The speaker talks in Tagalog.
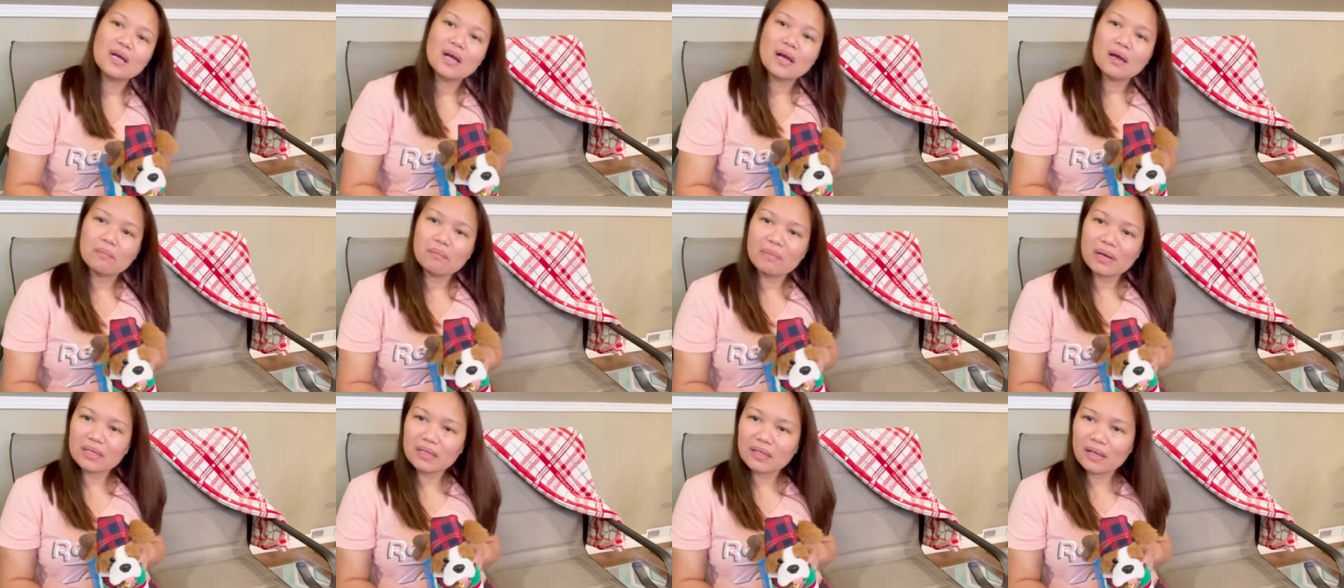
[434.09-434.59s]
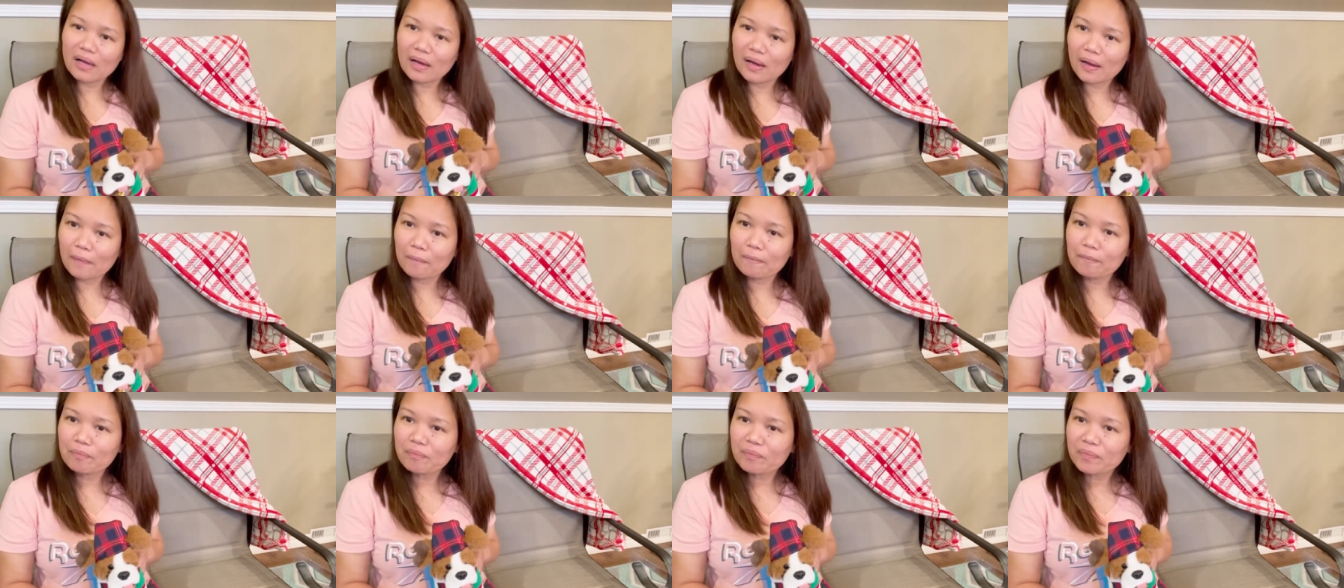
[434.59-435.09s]
But uh,
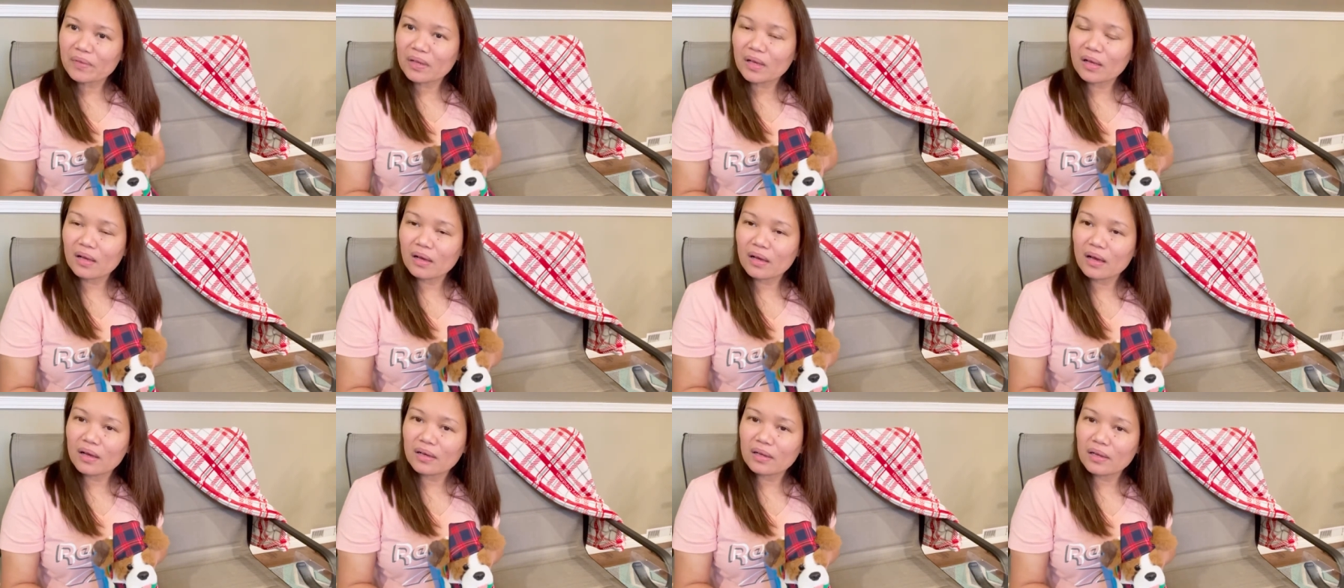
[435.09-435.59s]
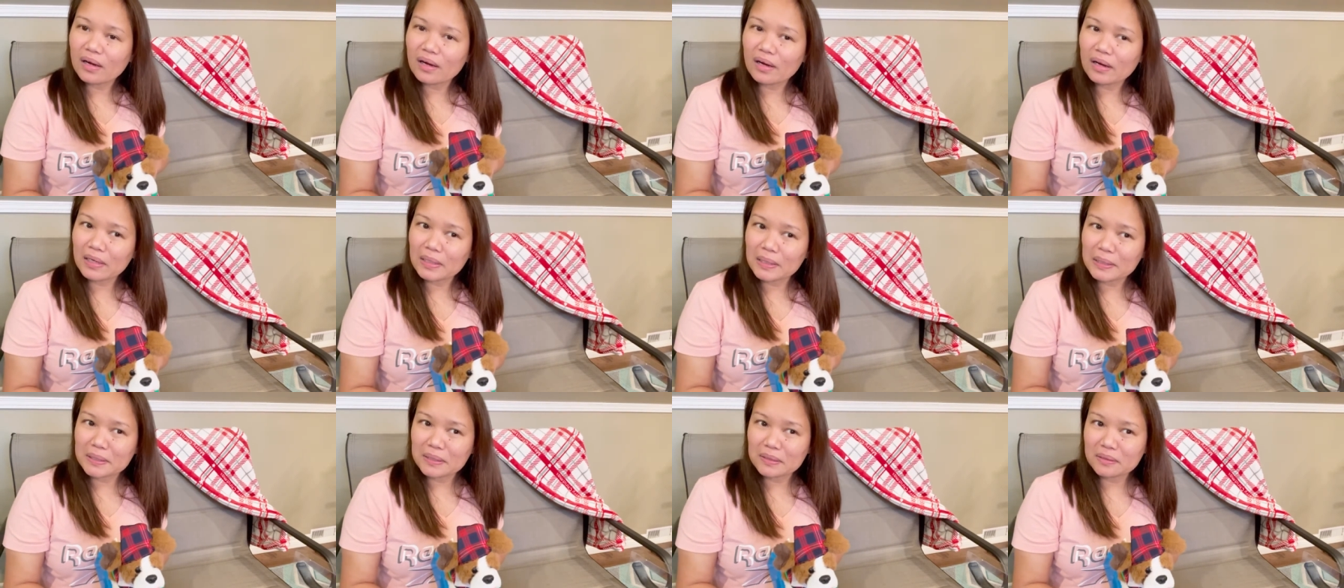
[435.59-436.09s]

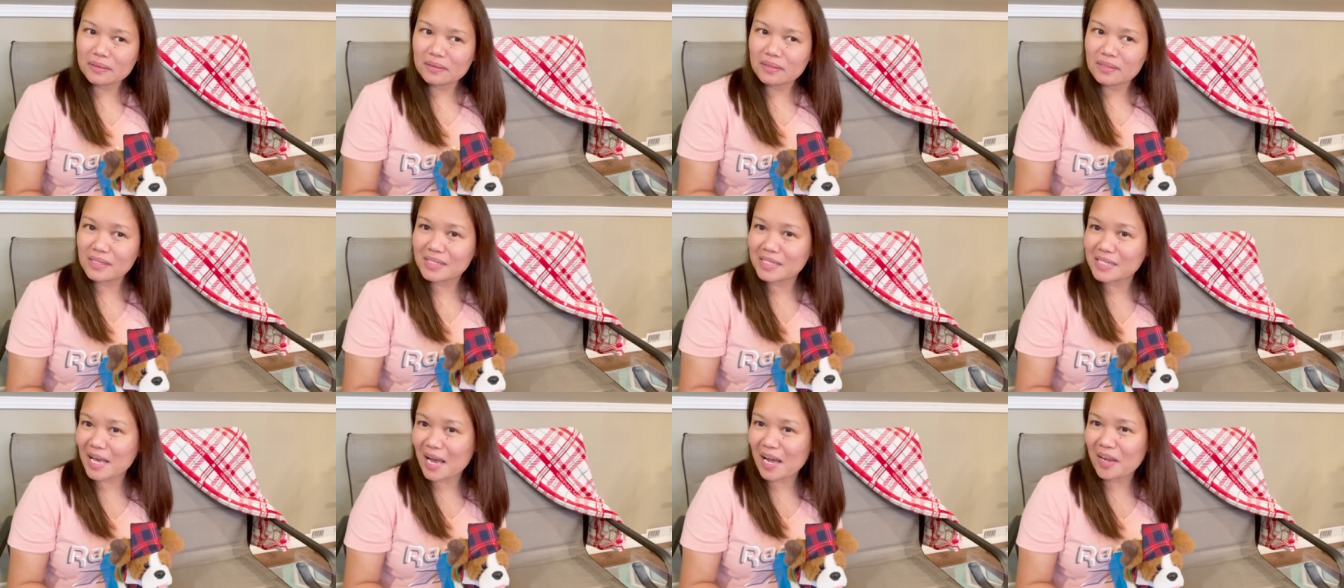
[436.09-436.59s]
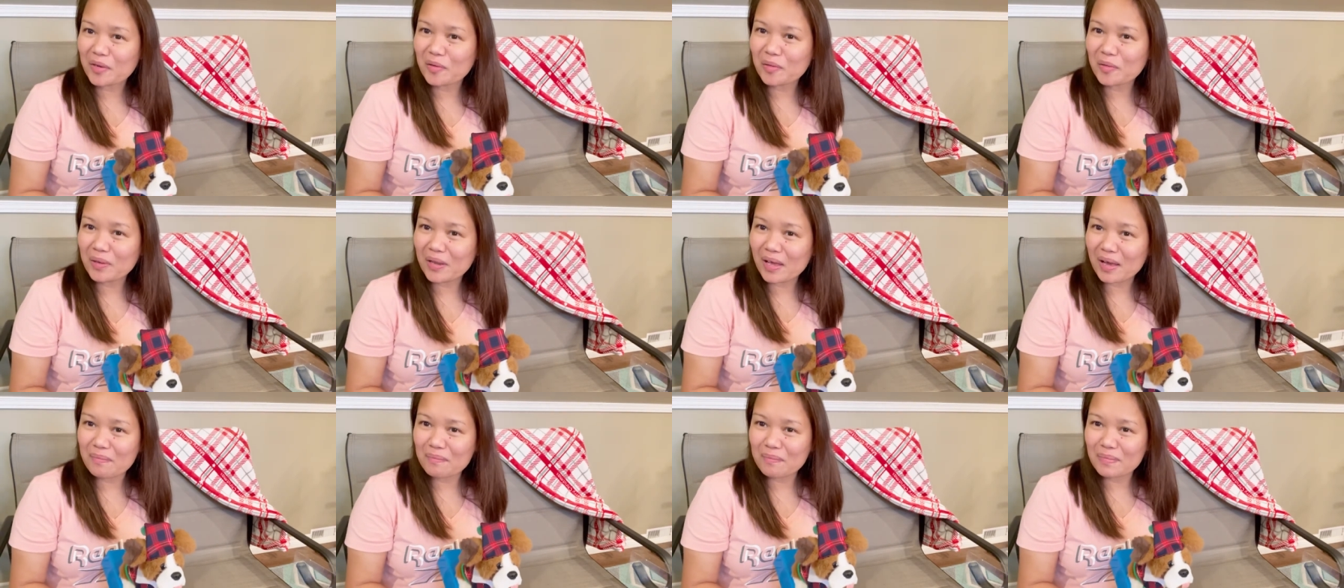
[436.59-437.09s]
uh, sa ano
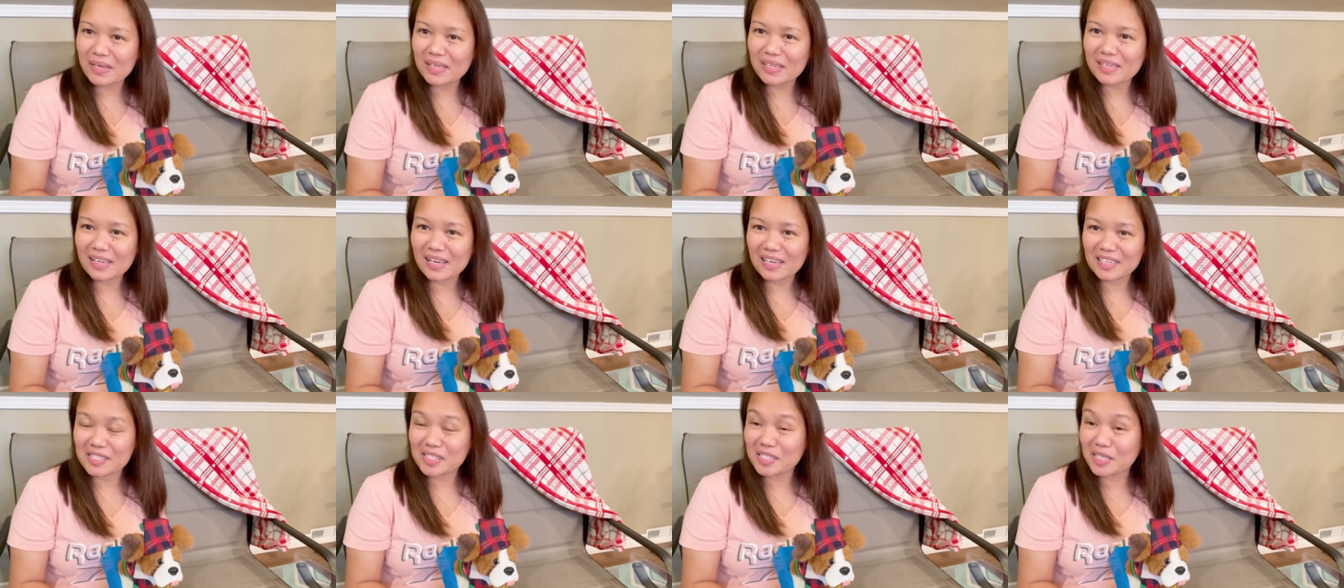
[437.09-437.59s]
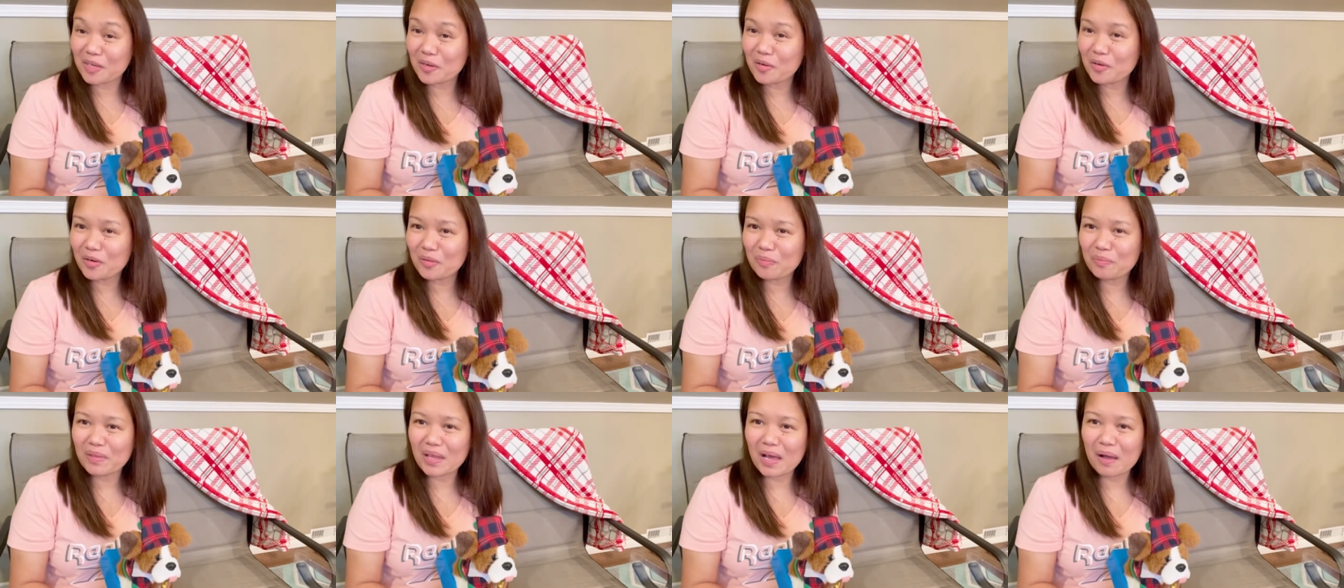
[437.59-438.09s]
namin, uh, sa
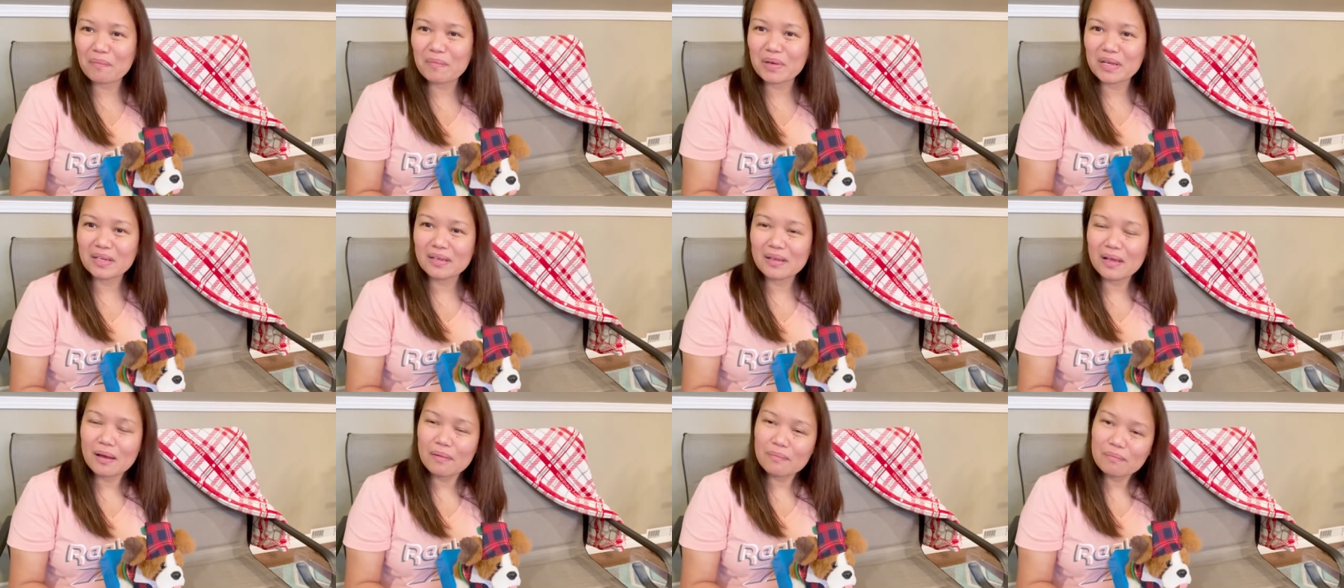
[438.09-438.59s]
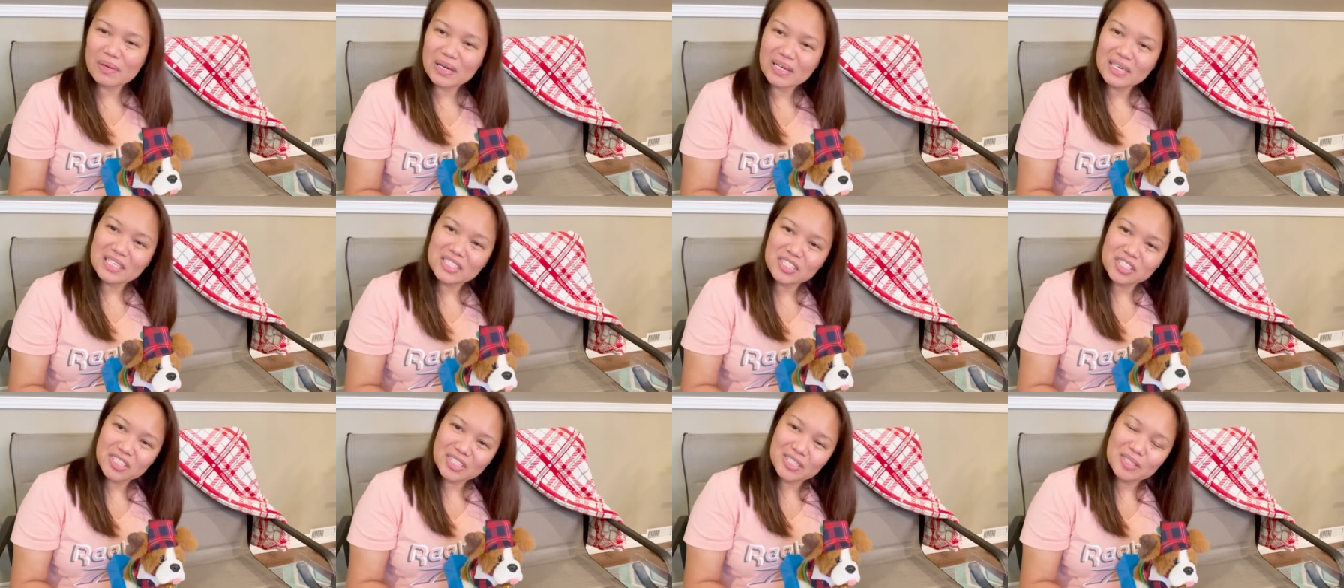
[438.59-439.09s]
group namin,
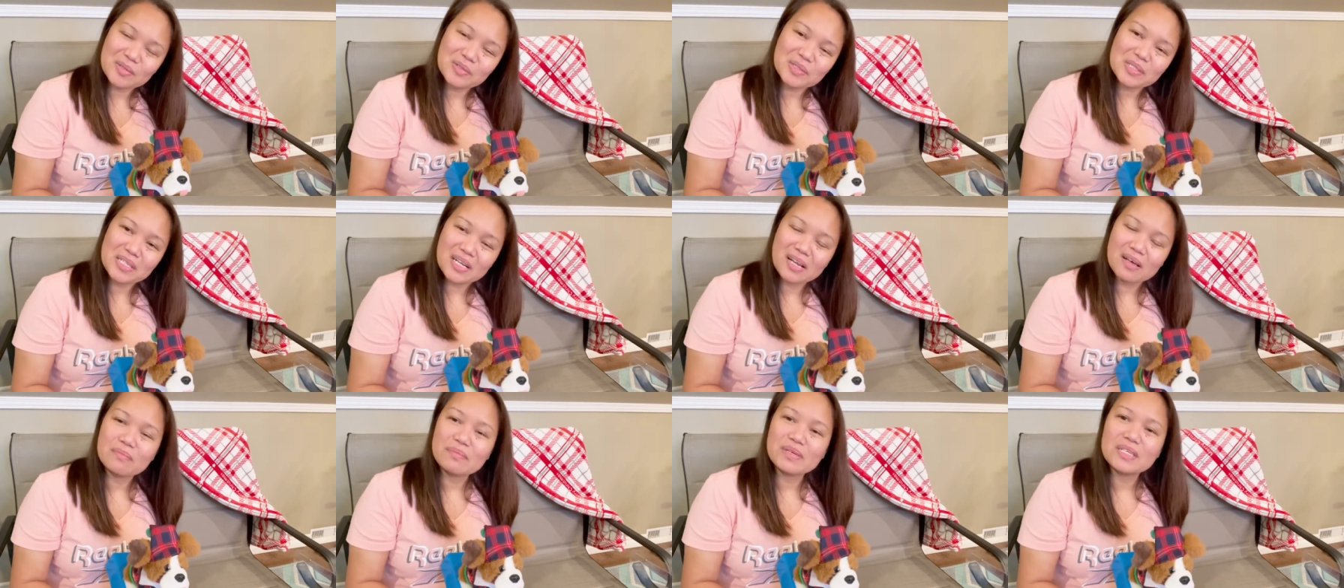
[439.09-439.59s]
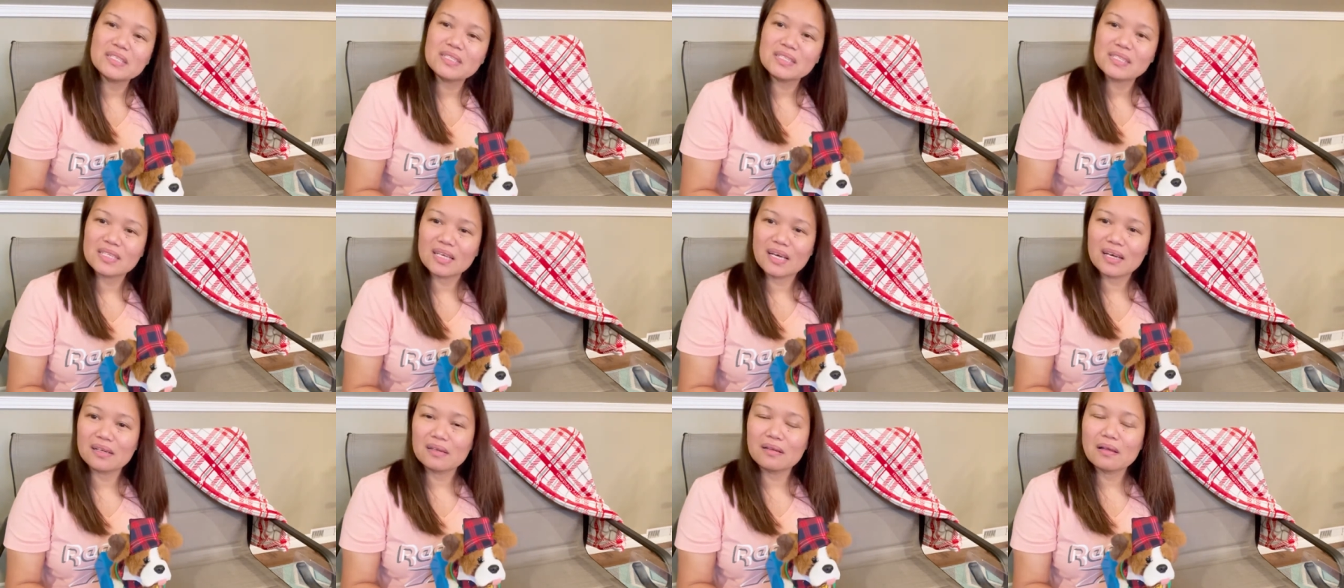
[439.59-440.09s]
makachat ko sila
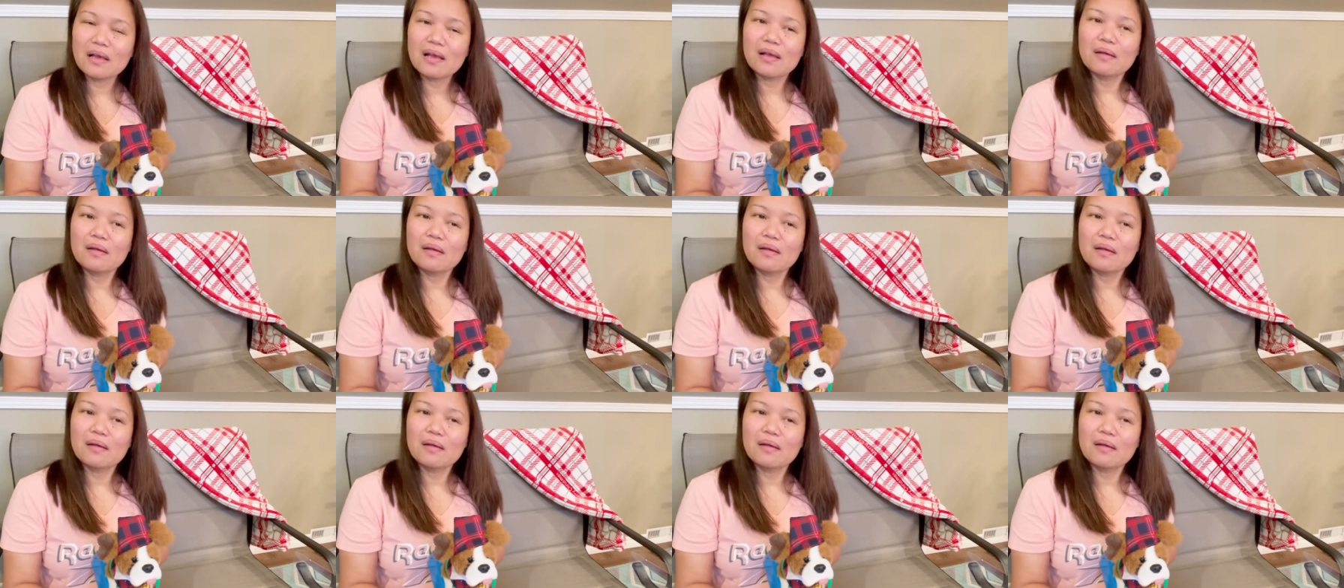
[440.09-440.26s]
minsan,